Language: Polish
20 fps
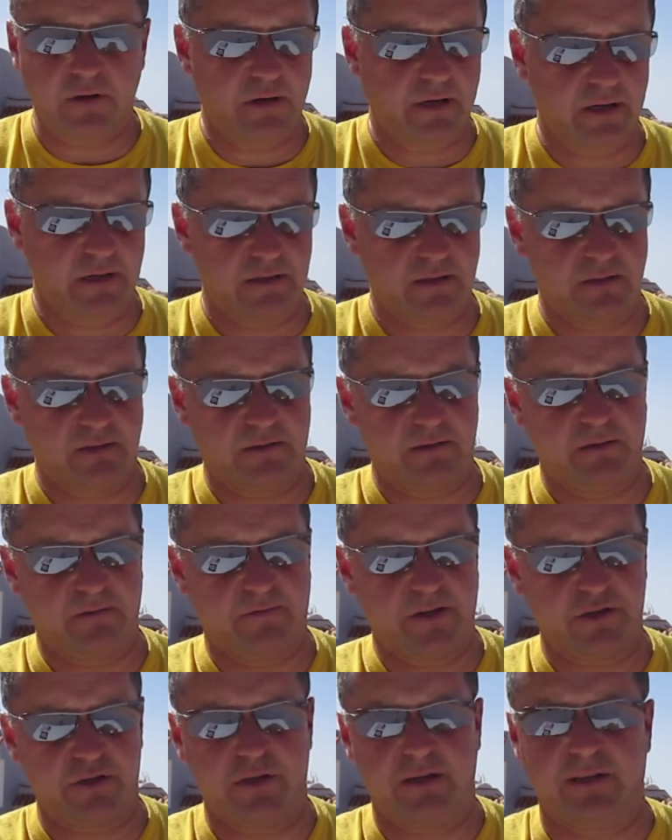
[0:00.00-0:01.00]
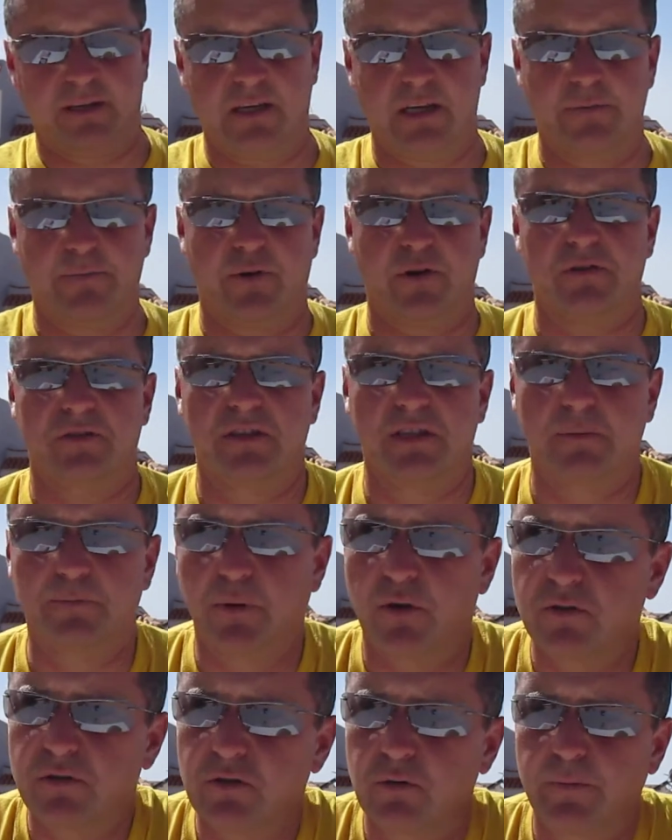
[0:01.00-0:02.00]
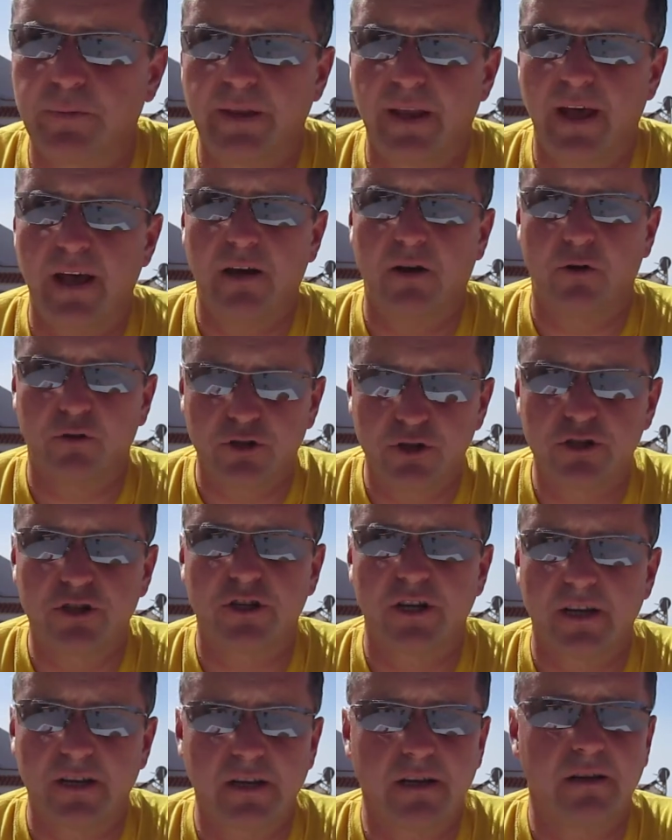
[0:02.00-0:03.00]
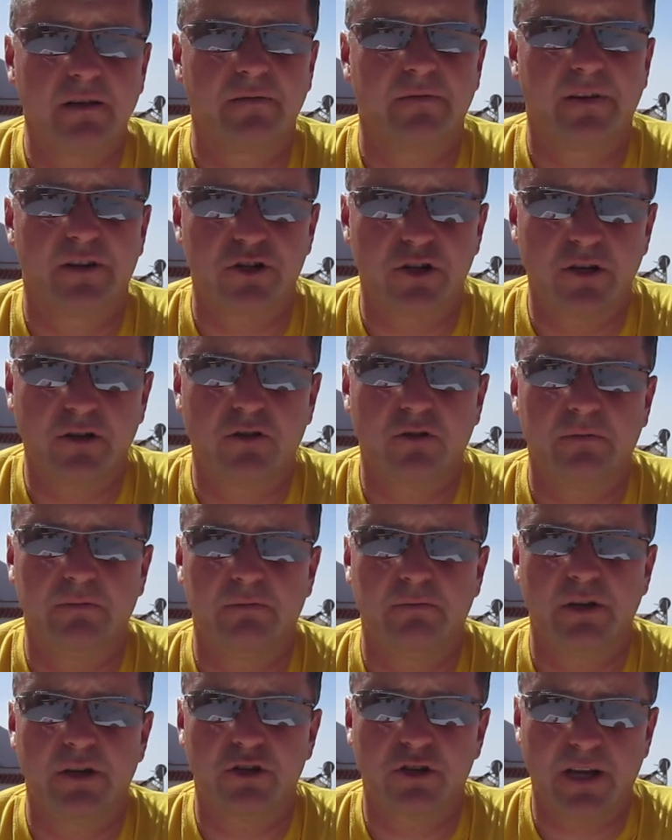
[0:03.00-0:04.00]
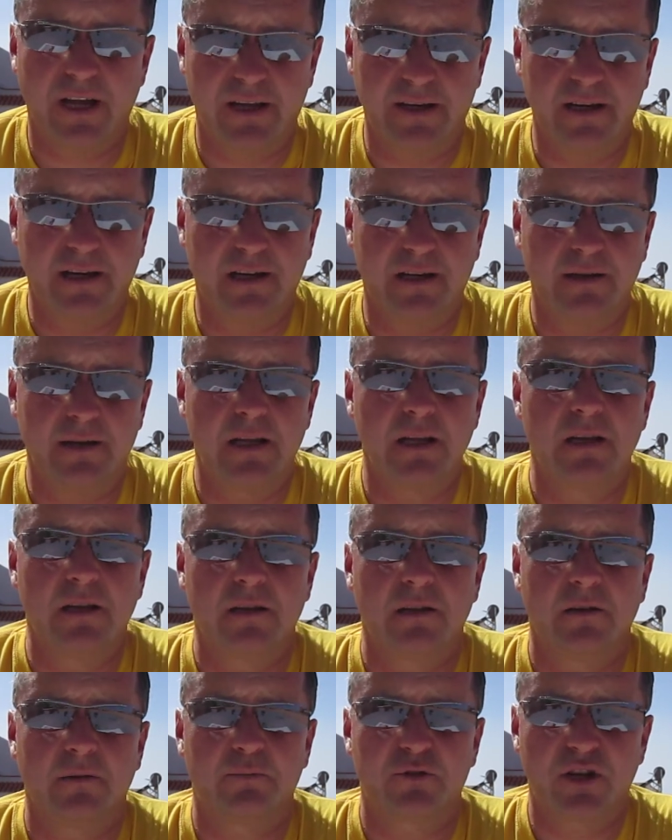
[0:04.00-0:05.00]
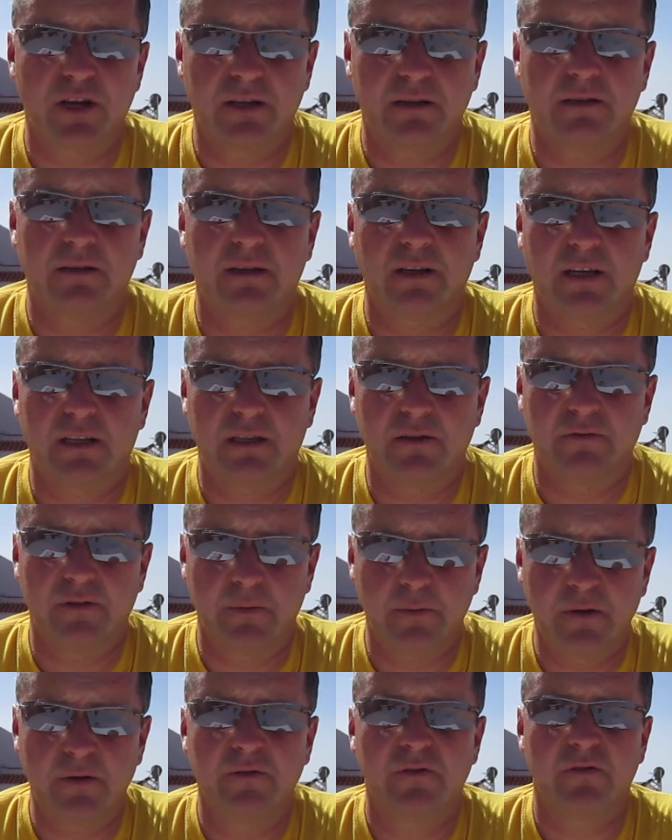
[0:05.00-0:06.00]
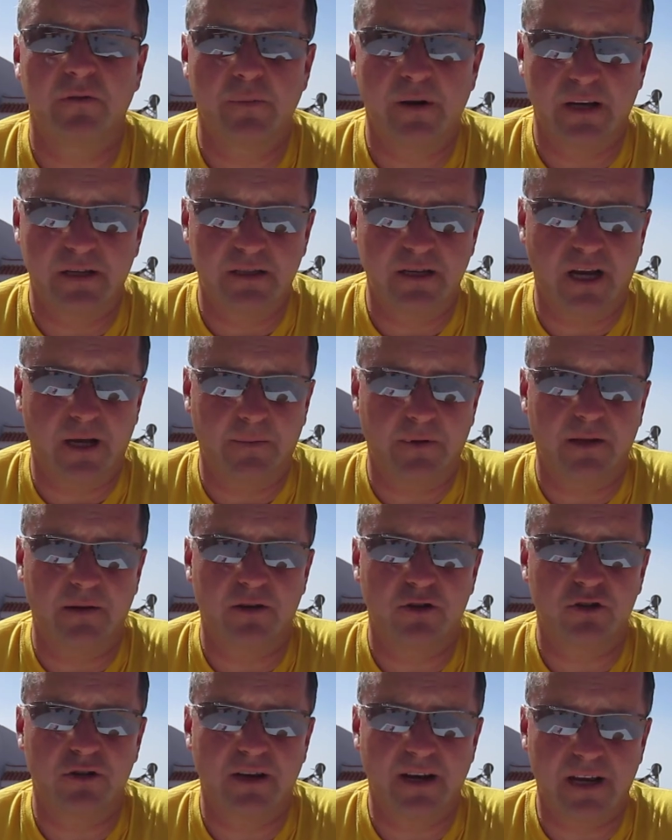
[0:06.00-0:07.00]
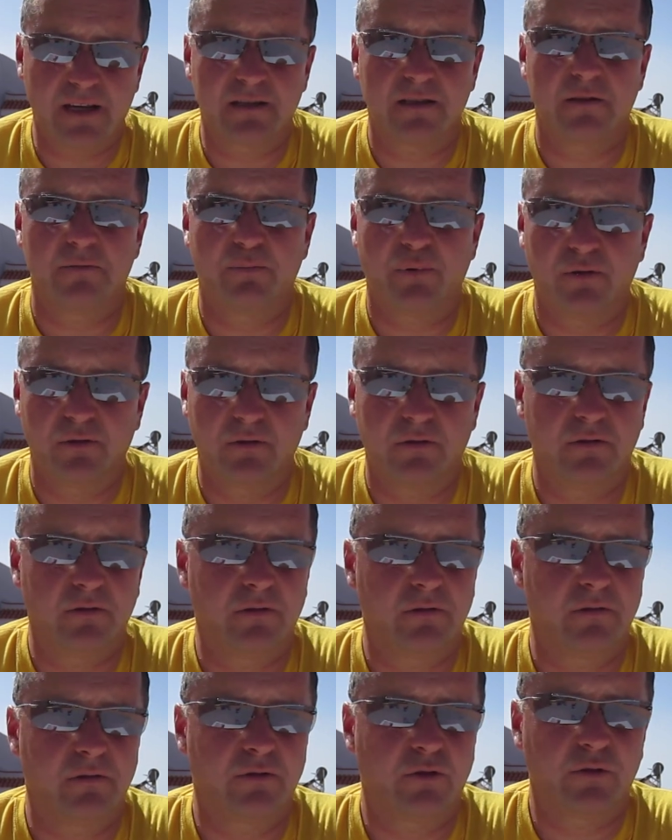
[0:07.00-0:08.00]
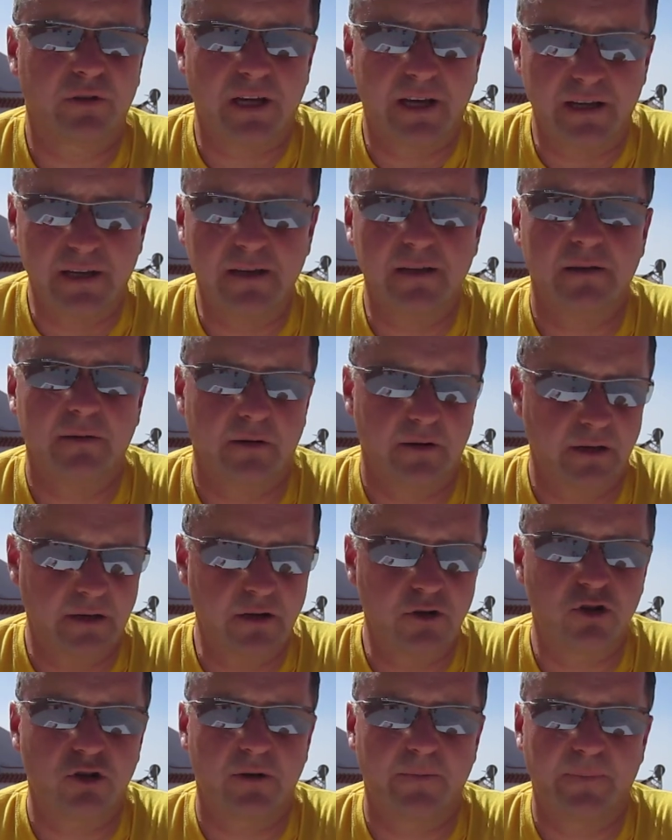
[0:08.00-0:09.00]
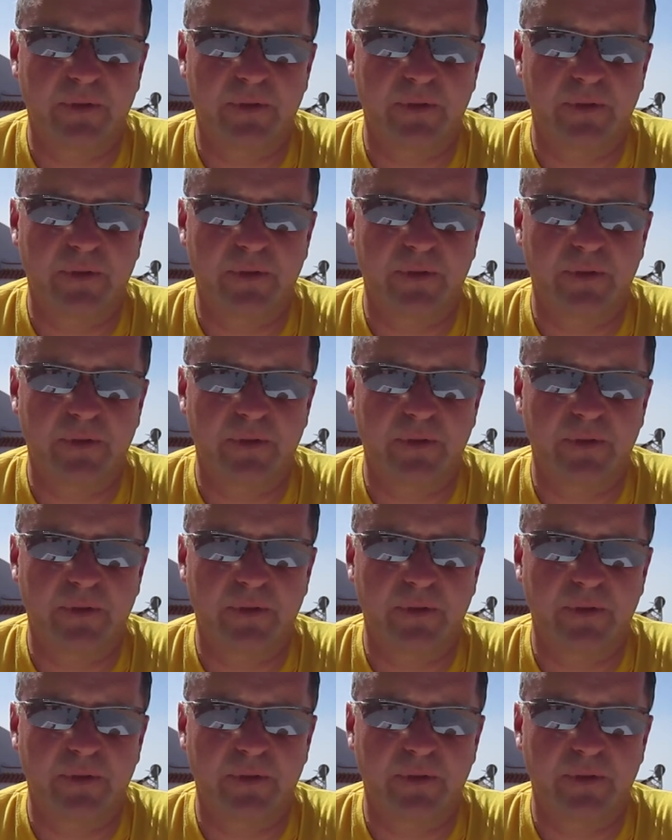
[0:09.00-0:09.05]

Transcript: jest y, właśnie taki prosty sposób na oczyszczenie waszego mieszkania przed negatywnymi wibracjami. Jeszcze raz dodaję, iż